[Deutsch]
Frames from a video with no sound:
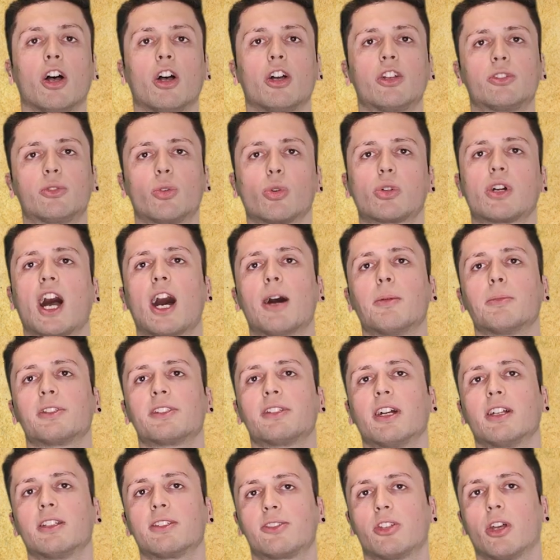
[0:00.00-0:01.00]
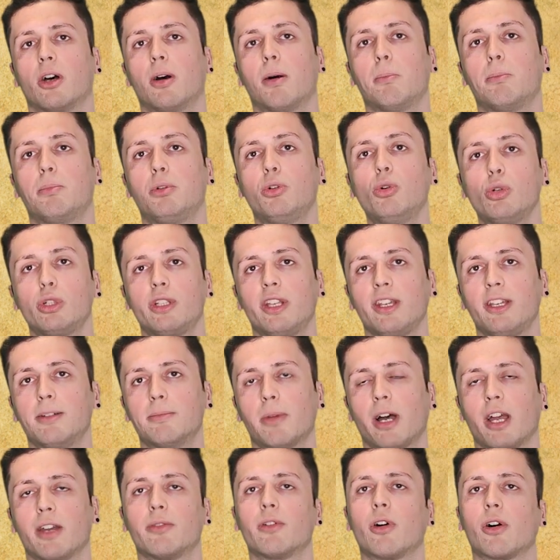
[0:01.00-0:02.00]
So kam es dann zur blutigen
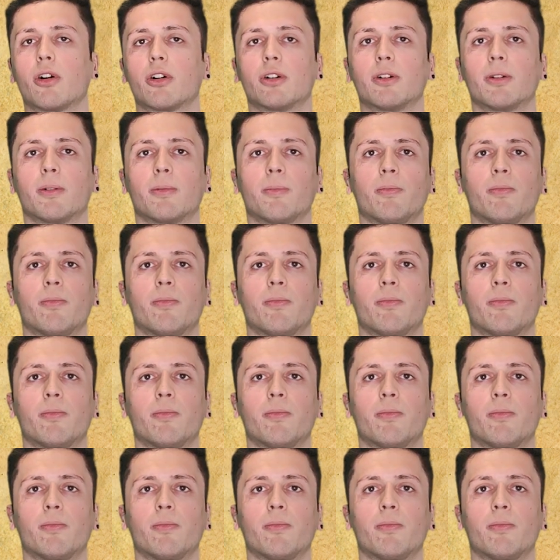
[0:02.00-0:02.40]
Maiwoche.